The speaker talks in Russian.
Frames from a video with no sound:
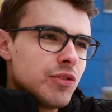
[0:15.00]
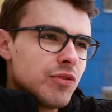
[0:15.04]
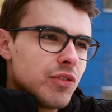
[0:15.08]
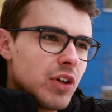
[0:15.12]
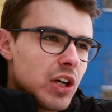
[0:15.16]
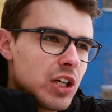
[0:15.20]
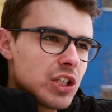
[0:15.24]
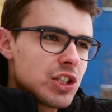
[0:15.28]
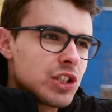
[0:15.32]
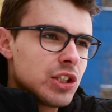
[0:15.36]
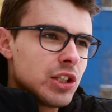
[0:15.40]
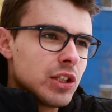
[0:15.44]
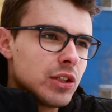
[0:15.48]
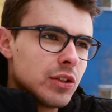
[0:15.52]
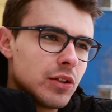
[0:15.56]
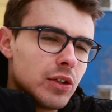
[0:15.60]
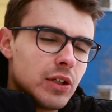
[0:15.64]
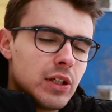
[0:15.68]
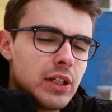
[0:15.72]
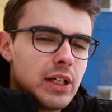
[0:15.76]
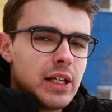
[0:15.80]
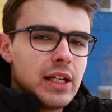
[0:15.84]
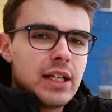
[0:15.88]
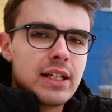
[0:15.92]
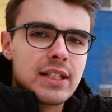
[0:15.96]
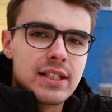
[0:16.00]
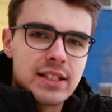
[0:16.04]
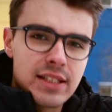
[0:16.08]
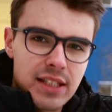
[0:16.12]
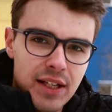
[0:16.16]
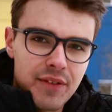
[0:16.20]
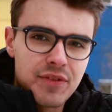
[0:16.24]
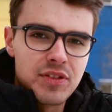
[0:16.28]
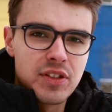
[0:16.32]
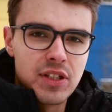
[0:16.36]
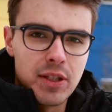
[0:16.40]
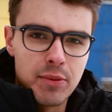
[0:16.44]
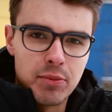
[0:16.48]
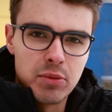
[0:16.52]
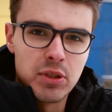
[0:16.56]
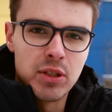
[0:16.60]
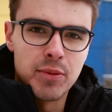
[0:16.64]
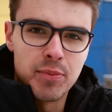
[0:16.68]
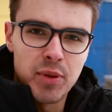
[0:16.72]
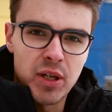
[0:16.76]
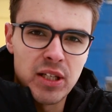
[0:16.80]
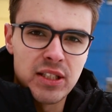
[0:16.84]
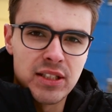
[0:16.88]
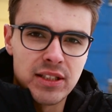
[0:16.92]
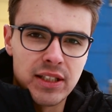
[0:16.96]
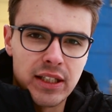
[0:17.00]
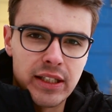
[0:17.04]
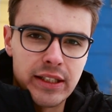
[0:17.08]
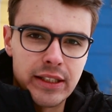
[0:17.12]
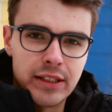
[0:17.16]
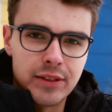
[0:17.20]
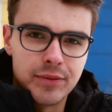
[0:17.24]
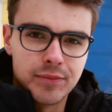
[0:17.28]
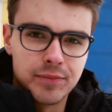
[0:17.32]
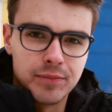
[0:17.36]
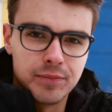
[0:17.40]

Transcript: важная, но совсем непростая.